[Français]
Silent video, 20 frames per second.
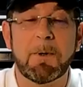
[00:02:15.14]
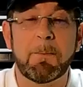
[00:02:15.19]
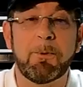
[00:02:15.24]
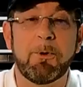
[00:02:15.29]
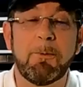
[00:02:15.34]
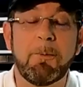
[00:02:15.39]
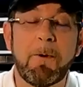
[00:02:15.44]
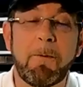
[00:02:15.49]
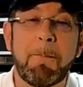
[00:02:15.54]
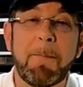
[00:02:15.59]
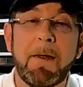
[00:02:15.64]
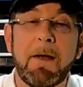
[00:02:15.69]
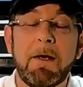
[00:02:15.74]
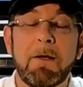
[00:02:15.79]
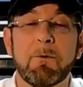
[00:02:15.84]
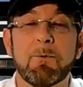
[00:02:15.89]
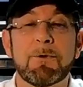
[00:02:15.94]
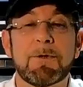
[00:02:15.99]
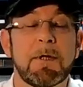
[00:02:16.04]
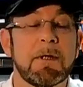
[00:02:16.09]
simplement.
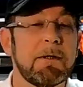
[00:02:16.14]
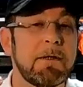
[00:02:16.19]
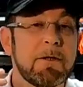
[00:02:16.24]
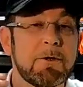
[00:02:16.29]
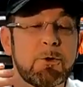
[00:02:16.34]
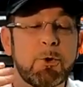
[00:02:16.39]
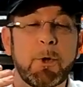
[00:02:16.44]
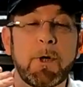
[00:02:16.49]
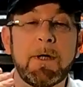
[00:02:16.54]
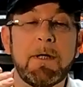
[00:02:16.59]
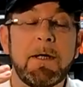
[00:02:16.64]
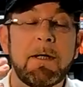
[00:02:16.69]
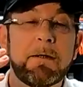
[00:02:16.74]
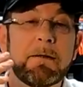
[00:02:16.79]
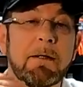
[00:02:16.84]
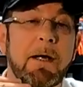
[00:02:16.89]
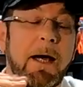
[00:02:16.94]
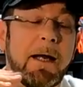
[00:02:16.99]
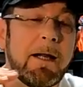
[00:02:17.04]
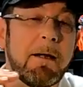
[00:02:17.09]
On sait que les
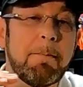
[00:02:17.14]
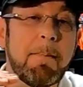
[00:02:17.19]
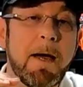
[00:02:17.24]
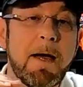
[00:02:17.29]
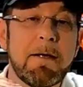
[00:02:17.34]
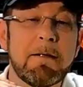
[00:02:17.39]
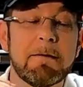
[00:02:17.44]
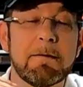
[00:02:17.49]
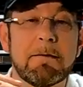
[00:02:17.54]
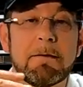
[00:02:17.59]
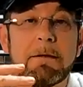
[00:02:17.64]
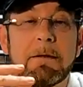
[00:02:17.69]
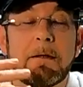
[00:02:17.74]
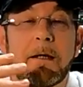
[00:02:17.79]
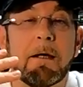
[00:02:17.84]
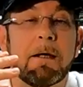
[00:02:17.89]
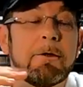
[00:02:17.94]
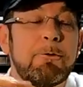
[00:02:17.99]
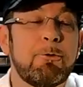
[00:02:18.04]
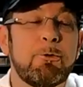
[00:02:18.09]
oreillettes, à la base,
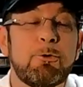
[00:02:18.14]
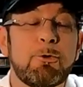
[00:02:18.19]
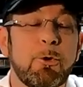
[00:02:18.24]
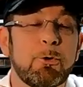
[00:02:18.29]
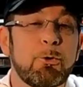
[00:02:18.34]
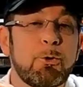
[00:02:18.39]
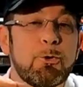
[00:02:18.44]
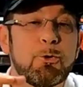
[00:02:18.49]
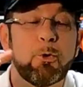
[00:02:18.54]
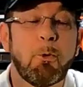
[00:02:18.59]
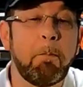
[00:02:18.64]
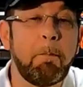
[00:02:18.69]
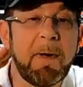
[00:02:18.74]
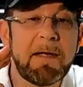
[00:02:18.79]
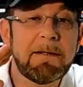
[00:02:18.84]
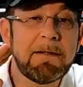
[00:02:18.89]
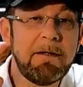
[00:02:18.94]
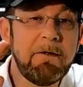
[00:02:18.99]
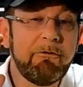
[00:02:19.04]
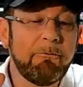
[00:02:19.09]
c'est un réducteur de son
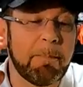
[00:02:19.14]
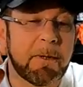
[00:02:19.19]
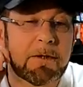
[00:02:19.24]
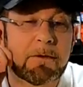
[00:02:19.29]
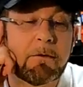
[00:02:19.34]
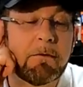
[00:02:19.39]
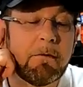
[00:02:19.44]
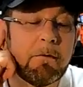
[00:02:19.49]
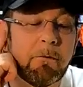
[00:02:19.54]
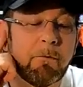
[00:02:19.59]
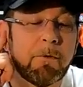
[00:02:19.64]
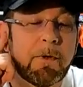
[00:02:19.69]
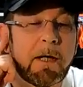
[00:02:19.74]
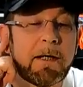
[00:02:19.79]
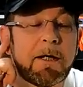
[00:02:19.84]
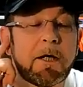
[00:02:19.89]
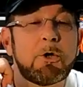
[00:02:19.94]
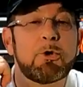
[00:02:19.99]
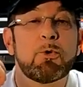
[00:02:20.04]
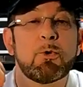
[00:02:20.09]
passif, parce qu'on
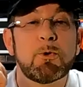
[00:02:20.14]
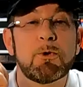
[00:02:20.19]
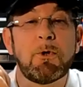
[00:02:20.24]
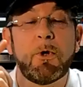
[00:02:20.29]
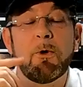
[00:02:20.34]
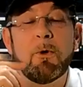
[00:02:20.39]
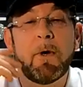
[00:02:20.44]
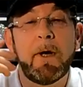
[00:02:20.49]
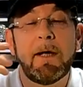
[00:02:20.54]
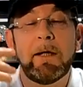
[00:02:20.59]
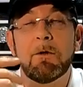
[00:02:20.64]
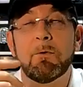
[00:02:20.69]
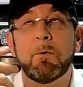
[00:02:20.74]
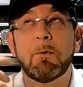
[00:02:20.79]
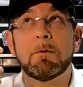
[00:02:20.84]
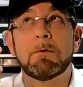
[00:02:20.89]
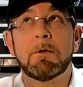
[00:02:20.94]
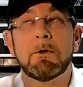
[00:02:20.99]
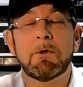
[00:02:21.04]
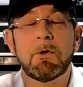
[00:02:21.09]
a quelque chose dans l'oreille,
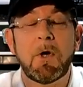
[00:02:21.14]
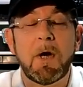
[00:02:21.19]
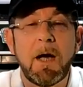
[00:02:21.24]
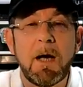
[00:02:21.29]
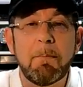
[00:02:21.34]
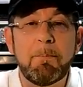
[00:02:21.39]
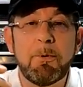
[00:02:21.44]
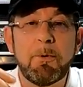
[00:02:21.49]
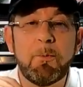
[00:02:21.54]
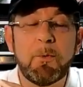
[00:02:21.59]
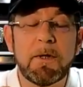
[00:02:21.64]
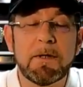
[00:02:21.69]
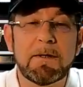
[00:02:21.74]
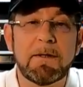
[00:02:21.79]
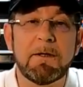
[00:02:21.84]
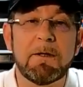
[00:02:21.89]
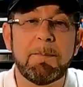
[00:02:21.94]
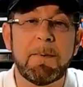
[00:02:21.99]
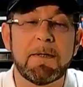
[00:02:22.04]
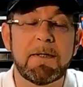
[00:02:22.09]
donc on entend un peu moins
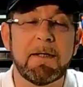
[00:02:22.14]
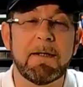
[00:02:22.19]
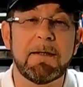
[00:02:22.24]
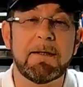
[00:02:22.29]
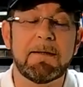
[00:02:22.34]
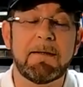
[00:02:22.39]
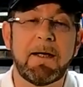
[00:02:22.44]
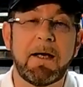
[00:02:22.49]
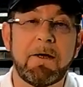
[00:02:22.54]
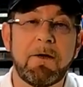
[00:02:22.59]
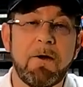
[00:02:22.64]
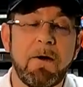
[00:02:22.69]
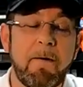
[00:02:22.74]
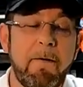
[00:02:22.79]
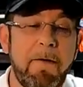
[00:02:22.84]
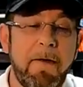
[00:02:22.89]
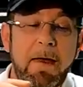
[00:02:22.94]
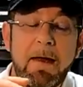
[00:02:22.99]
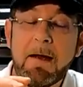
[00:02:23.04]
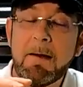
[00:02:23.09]
ce qui se passe à
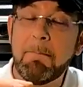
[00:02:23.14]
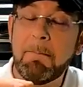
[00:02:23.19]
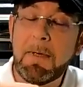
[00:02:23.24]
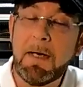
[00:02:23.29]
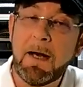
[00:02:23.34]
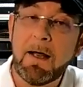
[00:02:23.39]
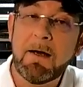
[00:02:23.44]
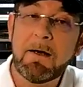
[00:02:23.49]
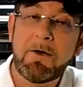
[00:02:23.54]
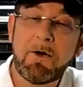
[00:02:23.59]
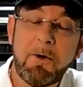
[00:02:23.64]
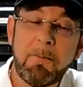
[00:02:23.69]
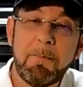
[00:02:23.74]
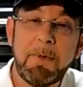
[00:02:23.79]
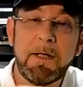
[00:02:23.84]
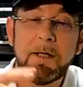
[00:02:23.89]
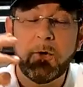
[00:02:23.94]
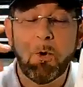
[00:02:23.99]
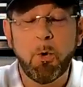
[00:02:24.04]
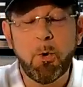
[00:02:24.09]
l'extérieur. Mais là,
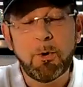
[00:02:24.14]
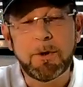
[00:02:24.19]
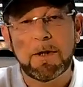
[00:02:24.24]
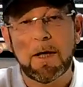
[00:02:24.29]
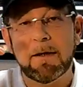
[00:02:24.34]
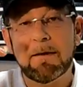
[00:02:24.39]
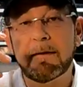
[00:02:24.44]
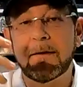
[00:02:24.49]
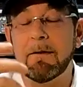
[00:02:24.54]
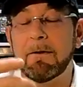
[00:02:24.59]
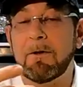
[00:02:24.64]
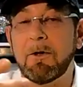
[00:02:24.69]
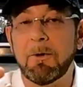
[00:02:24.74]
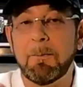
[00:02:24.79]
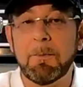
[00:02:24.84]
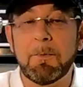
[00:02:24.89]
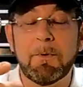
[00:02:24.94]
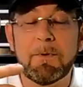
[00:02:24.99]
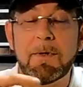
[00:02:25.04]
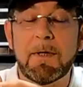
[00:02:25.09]
comme les gros casques,
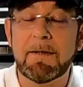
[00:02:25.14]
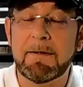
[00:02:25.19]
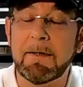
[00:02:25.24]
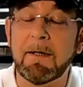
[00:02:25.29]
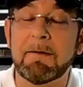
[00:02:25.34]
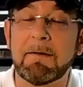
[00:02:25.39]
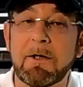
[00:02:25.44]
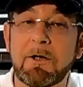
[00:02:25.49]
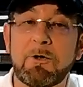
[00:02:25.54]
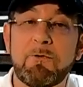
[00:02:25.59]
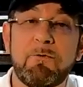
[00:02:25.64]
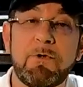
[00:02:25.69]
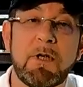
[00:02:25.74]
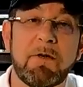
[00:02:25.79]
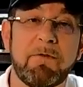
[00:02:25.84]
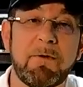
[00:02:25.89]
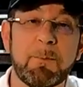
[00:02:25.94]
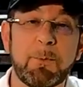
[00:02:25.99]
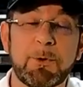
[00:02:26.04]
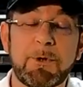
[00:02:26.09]
comme euh, certains que je
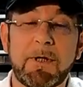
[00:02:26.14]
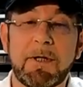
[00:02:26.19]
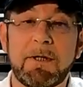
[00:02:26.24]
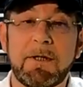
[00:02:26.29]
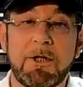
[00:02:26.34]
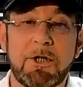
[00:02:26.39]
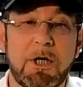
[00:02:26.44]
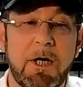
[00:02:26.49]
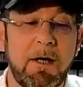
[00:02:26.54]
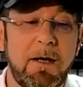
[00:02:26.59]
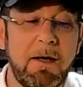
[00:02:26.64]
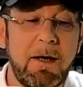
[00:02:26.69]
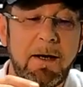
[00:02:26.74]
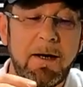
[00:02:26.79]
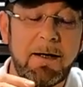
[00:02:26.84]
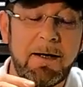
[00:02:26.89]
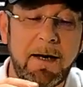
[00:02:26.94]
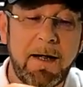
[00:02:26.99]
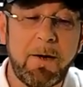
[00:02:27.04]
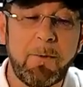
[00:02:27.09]
vous avais montré déjà,
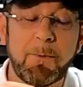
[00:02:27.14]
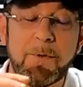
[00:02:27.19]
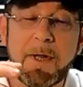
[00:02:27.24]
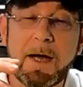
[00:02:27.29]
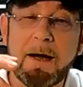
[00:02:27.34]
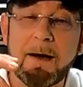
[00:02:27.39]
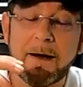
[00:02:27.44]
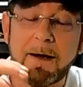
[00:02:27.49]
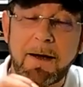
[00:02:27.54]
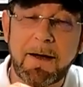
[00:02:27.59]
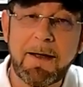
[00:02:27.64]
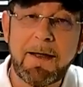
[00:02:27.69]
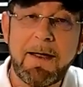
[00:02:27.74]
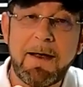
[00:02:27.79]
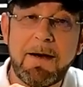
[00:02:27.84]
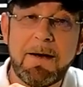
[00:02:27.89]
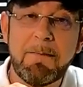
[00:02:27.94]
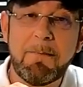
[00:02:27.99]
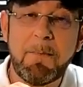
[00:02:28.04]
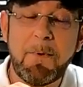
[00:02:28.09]
là, on a
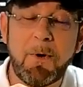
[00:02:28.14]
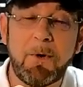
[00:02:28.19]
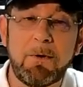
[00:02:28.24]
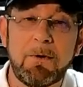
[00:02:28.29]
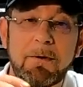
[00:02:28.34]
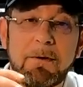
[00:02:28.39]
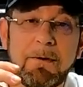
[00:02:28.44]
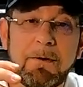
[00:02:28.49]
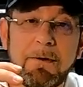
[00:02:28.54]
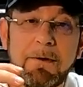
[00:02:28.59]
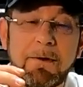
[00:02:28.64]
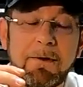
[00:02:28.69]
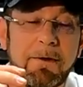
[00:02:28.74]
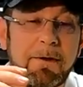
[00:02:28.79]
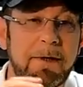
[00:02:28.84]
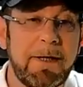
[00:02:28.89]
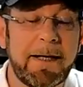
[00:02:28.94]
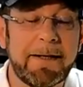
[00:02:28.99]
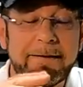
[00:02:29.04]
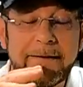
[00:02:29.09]
réellement
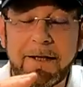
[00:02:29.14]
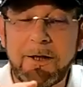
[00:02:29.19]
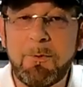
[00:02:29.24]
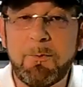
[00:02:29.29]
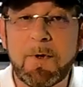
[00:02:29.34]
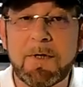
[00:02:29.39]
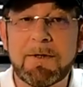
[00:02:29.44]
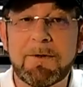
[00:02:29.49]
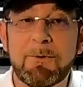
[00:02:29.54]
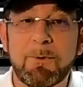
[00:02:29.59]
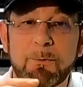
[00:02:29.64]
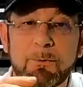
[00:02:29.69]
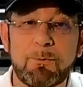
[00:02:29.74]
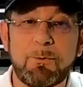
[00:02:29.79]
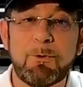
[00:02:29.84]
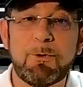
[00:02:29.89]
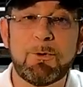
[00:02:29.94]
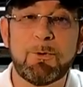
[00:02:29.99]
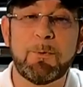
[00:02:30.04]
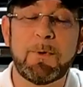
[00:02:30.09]
l'atténuation
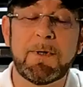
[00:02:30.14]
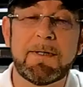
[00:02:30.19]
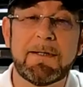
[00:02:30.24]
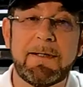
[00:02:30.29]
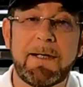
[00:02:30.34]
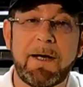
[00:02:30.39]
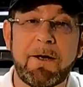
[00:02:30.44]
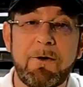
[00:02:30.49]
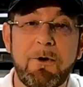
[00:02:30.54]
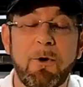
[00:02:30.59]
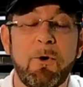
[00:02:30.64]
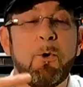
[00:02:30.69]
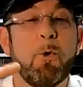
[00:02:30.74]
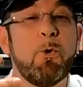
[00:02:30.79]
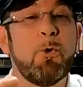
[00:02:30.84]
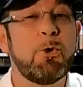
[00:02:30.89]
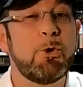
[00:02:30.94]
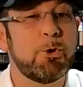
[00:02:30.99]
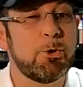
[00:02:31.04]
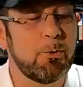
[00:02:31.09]
du son extérieur
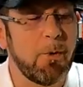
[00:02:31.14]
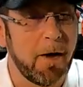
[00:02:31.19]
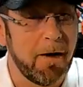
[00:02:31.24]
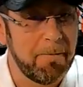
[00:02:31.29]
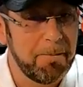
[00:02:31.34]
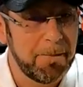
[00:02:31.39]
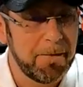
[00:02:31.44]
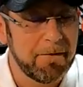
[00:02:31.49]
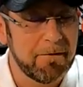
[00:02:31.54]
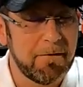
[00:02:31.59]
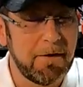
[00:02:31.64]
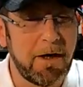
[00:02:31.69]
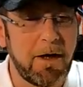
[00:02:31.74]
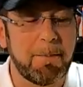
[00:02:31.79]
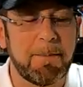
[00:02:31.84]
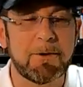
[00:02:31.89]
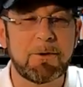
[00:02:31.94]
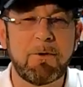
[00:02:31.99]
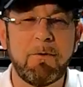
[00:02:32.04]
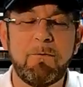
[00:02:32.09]
au choix.
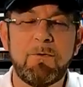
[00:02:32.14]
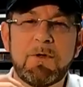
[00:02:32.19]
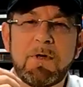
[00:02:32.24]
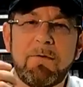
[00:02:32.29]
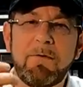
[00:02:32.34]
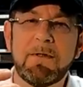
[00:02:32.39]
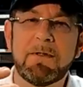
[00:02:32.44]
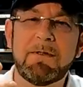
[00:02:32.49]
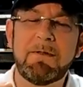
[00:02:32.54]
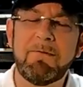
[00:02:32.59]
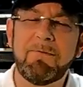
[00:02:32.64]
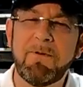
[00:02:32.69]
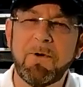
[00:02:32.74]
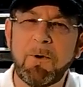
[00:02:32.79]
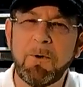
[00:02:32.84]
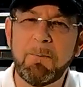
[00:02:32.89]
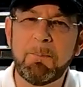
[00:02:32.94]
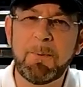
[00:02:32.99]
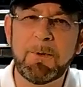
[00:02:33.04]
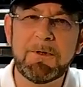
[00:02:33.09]
Voilà, parce que vous avez
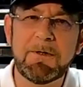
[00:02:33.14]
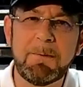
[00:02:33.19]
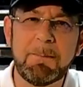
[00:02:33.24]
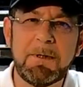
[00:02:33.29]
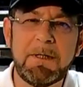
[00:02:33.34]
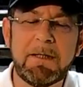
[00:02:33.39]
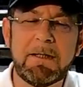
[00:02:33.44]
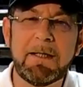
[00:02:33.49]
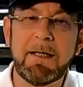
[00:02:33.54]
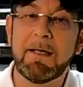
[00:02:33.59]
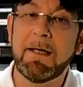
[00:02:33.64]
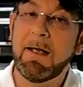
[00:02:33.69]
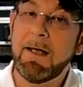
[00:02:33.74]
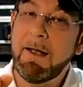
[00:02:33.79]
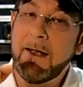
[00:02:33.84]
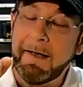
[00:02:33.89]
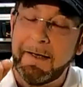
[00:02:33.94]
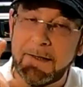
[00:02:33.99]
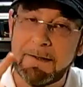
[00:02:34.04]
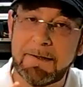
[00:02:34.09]
différentes possibilités.
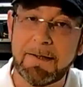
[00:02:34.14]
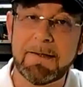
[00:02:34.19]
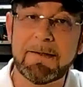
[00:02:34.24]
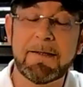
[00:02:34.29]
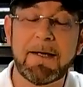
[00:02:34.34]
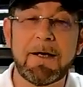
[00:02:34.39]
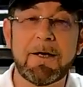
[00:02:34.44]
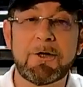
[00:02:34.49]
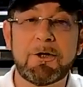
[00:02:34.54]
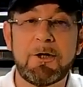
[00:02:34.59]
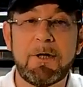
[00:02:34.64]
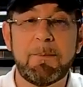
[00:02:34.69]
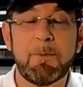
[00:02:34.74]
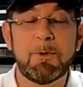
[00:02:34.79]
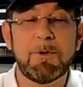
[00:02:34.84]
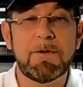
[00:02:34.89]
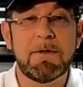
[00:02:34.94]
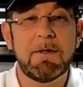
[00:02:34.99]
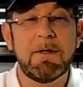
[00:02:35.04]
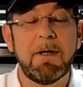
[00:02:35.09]
Et c'est ça que
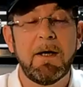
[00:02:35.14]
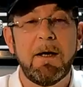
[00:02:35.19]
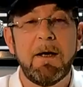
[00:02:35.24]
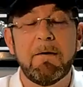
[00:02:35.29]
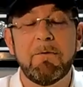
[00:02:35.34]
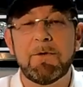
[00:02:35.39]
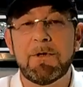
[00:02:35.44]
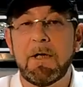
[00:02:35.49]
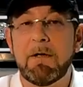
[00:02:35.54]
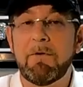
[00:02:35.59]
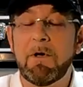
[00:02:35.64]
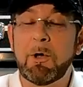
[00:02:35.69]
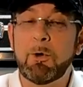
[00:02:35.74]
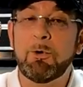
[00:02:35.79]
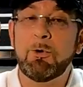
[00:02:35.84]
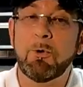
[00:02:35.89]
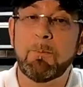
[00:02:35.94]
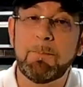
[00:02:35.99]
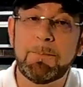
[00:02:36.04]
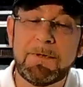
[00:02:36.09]
j'aime aussi. Vous allez voir
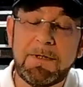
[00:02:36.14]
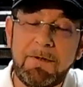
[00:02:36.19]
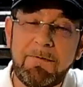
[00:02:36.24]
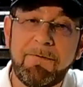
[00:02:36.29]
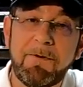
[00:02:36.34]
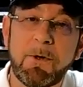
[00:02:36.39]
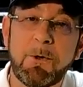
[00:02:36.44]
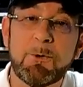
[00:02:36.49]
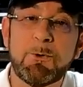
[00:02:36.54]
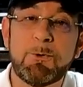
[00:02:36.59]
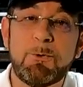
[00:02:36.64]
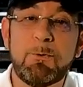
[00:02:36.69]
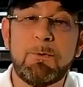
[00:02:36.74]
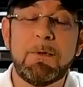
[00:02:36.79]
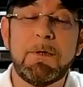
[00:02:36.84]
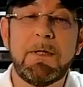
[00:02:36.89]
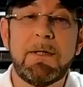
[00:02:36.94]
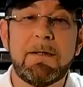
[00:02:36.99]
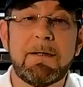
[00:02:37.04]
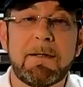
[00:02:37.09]
que dans différentes
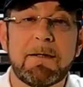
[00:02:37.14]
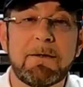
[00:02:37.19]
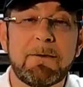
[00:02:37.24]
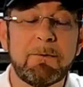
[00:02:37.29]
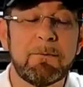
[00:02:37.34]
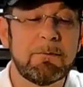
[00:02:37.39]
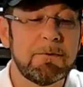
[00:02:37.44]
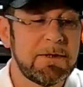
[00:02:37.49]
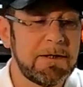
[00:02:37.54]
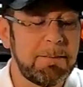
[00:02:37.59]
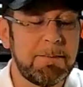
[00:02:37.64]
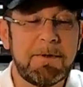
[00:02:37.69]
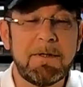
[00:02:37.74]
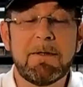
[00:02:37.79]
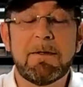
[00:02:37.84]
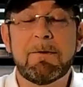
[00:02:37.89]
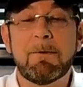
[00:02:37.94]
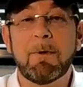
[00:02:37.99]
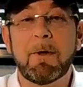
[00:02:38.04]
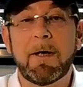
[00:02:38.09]
utilisations, ces
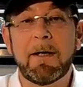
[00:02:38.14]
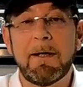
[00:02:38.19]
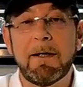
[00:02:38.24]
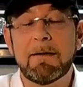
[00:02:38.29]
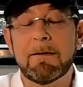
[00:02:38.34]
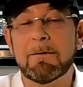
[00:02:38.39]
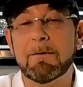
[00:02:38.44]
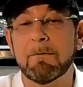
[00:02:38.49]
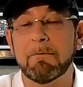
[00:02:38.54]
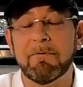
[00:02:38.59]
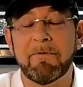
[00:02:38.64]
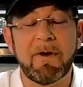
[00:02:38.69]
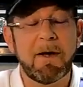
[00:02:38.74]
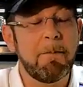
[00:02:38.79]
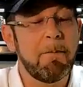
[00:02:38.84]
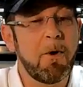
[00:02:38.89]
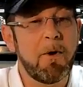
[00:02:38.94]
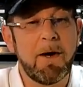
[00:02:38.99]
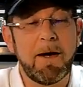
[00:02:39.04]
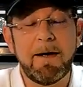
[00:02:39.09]
petites oreillettes sont
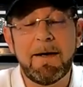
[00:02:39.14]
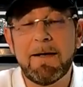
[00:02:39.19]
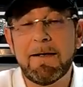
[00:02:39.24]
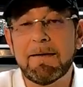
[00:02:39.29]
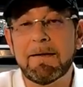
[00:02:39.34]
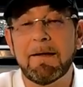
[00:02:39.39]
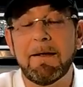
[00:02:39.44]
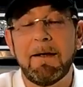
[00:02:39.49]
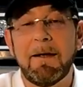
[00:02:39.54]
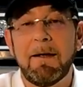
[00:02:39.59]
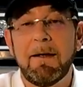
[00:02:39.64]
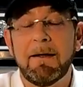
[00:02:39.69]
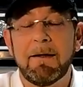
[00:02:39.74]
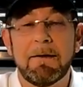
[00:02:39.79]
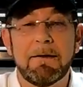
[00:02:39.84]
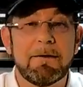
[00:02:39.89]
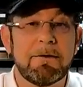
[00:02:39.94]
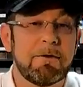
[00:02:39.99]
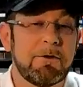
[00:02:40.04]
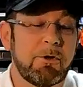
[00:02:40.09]
vraiment à l'aise,
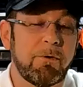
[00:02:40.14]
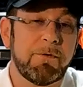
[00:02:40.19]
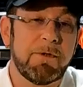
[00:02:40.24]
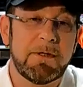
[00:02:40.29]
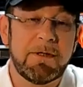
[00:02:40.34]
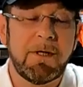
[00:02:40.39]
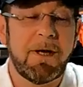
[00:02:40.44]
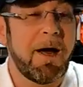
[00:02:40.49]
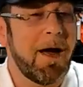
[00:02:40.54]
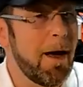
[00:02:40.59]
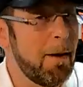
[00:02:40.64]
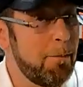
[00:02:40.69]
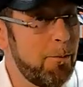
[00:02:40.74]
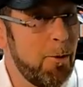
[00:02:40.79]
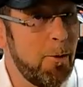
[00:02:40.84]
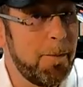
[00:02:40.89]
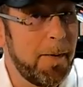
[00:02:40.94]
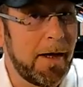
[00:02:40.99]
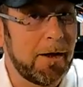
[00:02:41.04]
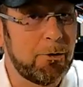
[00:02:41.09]
euh, j'ai envie de dire, un
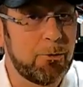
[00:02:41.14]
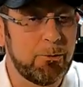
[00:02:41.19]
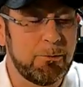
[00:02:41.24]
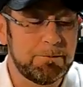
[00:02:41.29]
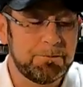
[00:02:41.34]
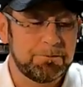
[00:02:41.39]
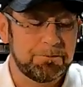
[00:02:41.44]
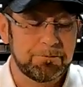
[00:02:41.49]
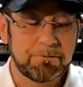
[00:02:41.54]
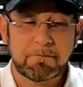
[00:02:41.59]
peu partout